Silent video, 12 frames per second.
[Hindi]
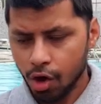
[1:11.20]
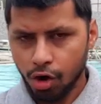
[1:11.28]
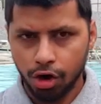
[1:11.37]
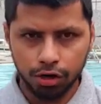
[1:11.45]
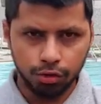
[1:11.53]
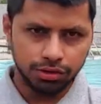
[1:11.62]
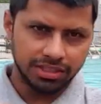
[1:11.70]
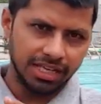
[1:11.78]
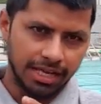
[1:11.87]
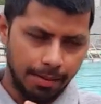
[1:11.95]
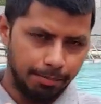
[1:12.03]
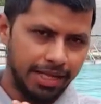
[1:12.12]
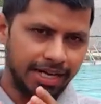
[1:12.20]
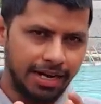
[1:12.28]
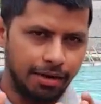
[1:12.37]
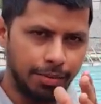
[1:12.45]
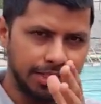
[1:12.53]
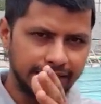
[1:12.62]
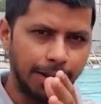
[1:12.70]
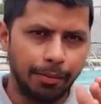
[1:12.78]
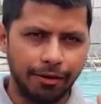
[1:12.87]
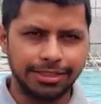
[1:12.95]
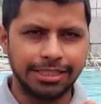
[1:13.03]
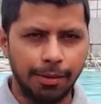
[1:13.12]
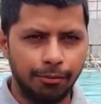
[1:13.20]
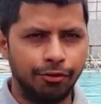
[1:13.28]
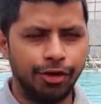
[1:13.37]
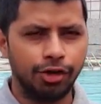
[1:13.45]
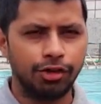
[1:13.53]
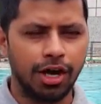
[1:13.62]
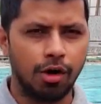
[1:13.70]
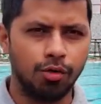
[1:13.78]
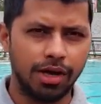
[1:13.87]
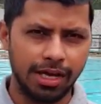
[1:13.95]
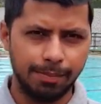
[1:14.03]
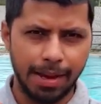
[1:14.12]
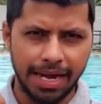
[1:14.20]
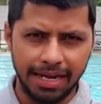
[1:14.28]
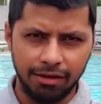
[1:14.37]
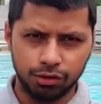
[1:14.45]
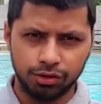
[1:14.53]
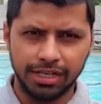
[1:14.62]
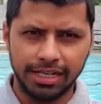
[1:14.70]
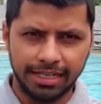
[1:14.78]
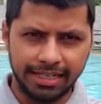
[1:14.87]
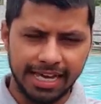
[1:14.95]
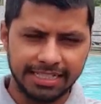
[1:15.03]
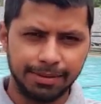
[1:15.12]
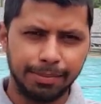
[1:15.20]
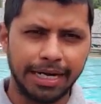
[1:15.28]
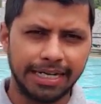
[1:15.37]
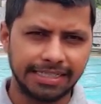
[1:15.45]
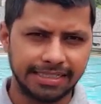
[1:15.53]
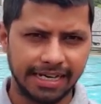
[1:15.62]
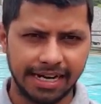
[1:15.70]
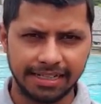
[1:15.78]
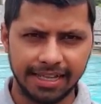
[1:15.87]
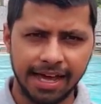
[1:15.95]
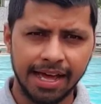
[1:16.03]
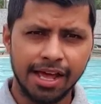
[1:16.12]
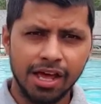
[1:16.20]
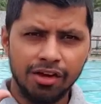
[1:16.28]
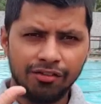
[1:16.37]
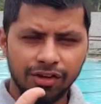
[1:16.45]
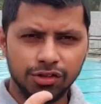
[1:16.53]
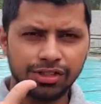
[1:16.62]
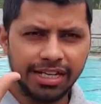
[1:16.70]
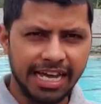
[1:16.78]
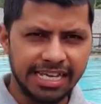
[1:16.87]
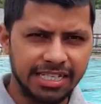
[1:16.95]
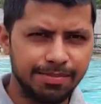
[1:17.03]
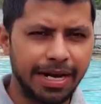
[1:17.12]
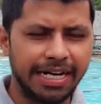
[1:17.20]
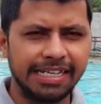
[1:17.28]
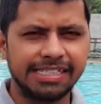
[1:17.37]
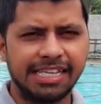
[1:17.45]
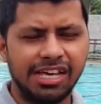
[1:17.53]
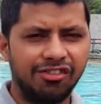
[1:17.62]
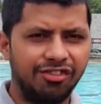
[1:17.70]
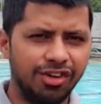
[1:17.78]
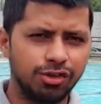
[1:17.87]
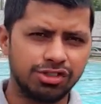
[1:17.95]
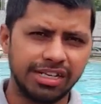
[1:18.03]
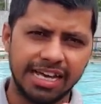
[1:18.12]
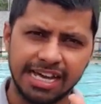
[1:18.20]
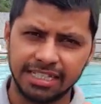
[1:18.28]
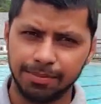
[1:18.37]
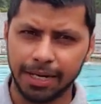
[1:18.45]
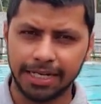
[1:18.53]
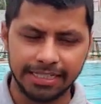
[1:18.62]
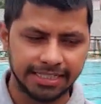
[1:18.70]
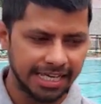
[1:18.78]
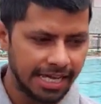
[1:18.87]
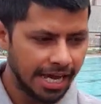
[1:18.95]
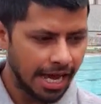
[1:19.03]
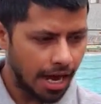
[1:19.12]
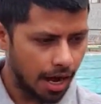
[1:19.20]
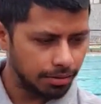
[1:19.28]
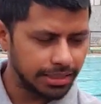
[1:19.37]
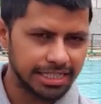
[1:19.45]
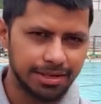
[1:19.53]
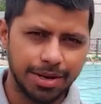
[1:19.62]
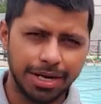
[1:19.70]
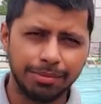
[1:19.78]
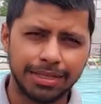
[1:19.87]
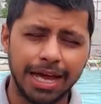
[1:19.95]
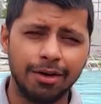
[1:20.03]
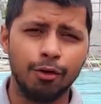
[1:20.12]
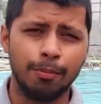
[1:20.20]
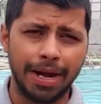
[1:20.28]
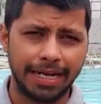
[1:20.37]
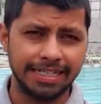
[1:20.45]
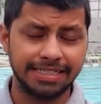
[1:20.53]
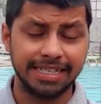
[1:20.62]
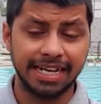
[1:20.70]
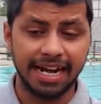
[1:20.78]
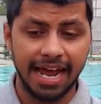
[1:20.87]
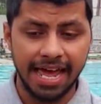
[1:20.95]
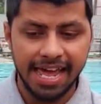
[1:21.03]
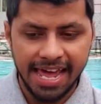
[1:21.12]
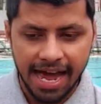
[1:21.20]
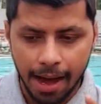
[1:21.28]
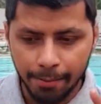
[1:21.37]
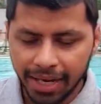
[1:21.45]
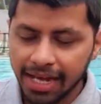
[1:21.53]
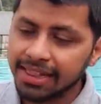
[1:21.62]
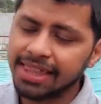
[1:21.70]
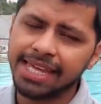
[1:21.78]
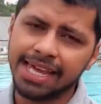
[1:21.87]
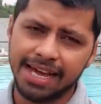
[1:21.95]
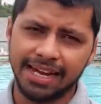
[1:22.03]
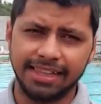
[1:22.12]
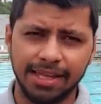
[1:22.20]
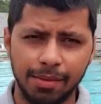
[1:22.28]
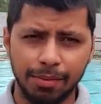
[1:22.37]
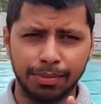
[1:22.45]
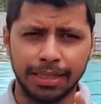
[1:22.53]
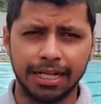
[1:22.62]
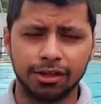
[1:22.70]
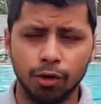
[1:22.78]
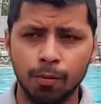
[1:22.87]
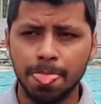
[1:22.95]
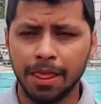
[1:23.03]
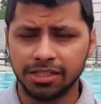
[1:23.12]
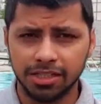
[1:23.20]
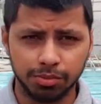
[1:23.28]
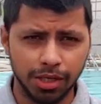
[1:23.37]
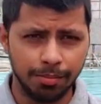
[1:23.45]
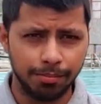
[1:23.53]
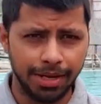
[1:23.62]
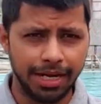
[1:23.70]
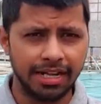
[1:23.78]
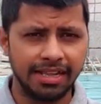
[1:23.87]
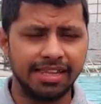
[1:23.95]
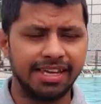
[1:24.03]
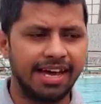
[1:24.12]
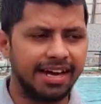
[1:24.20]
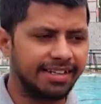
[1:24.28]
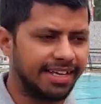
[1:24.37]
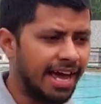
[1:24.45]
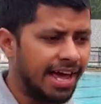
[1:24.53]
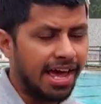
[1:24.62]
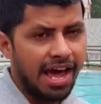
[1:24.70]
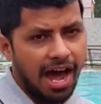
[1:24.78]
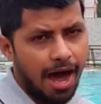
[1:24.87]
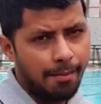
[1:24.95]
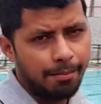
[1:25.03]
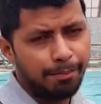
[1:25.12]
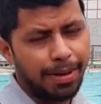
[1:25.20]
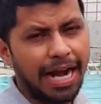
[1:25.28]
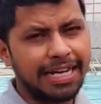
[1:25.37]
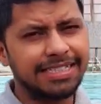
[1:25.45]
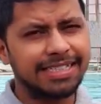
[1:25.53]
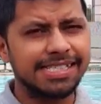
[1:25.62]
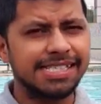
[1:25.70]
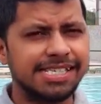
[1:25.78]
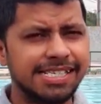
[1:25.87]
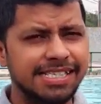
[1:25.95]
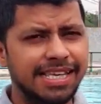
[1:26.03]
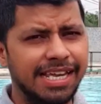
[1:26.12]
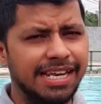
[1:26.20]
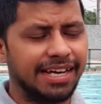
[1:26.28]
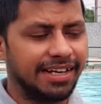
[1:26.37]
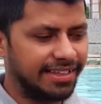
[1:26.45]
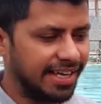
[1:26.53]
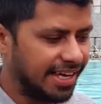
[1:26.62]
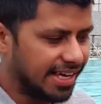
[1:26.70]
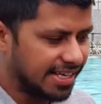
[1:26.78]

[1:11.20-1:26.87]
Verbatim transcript: और उसकी आप देखना मैं स्टेप बाय स्टेप वीडियो दिखाऊंगा कि पहले उसने कैसे प्रैक्टिस कर रहा था फिर उसने कैसे प्रैक्टिस की फिर उसने कैसे प्रैक्टिस की अब जैसे मैंने बताया वो प्रैक्टिस कर रहा है हम गलती क्या करते हैं मैं बताता हूँ सबसे मेन गलती क्या करते हैं हम प्रैक्टिस किसी चीज़ की नहीं करते